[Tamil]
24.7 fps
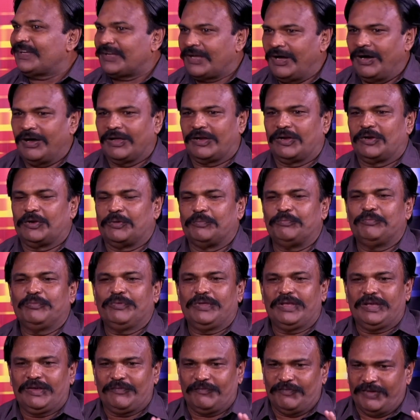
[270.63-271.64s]
காரணம்
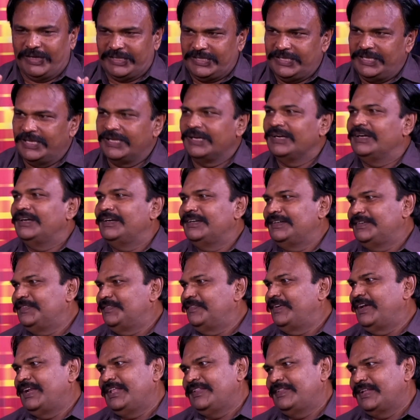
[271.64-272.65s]
வங்கிகள்
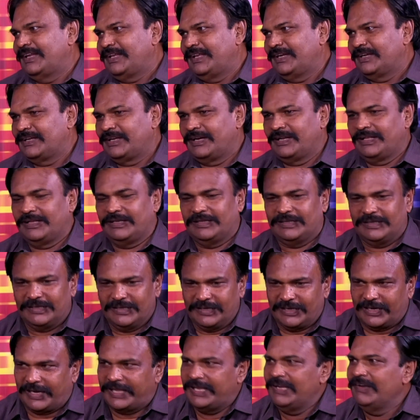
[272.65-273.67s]
வேலை தருகின்றன
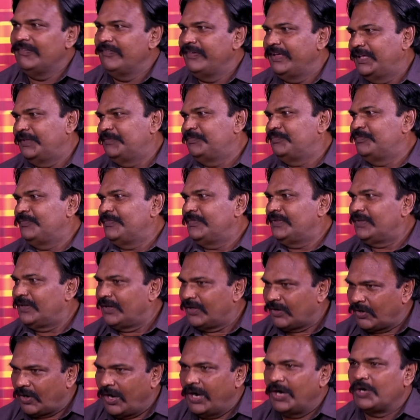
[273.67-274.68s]
ரயில்வே
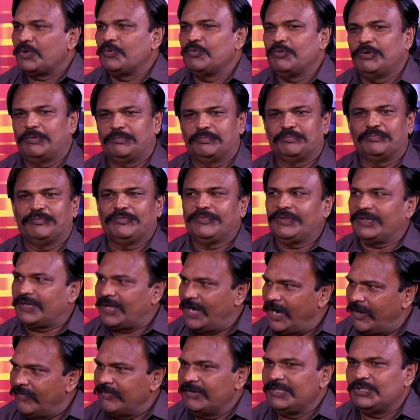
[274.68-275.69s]
இராணுவம்
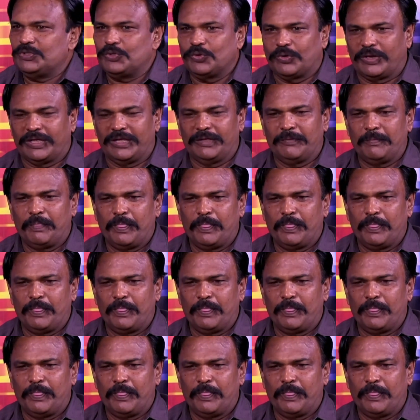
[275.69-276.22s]
காவல்துறை